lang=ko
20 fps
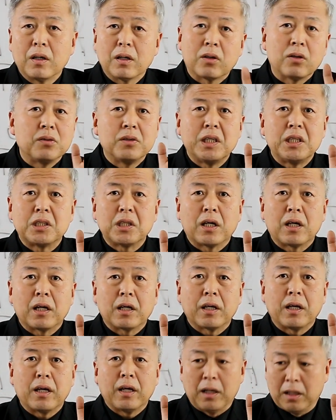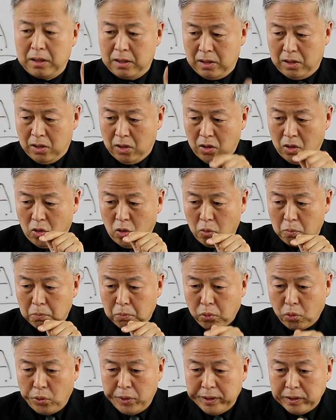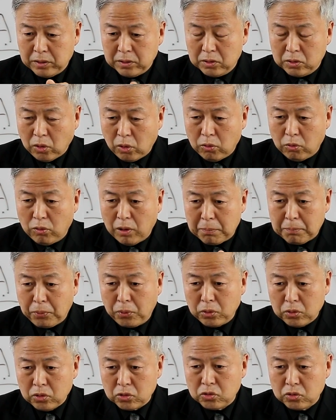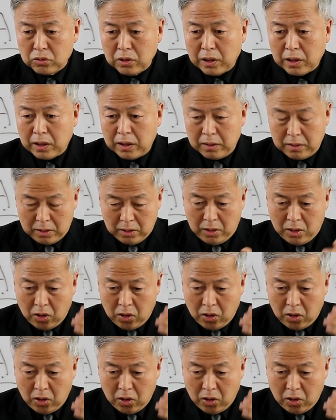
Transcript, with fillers: 그런데 이상하게 보이는 떡과 포도주가